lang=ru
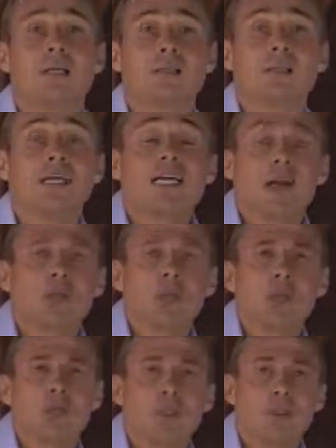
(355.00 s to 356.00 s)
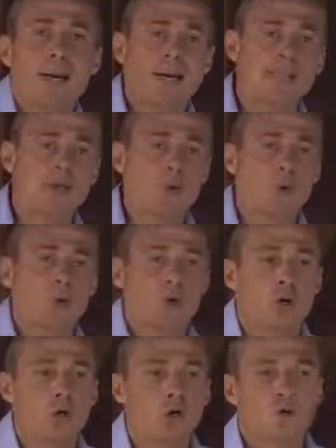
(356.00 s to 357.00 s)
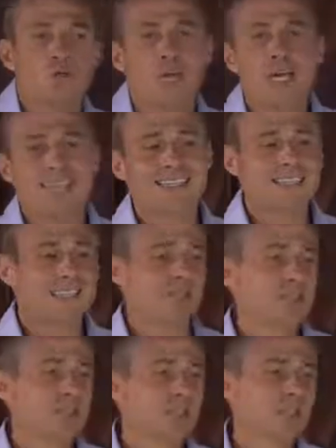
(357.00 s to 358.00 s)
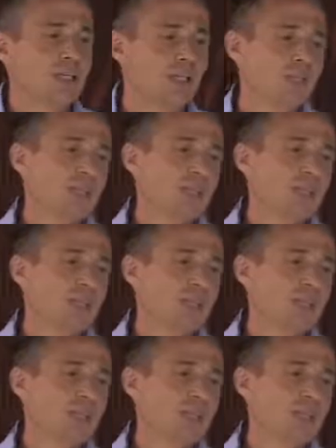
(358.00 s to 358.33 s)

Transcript: не работает. Поэтому уверенность вы должны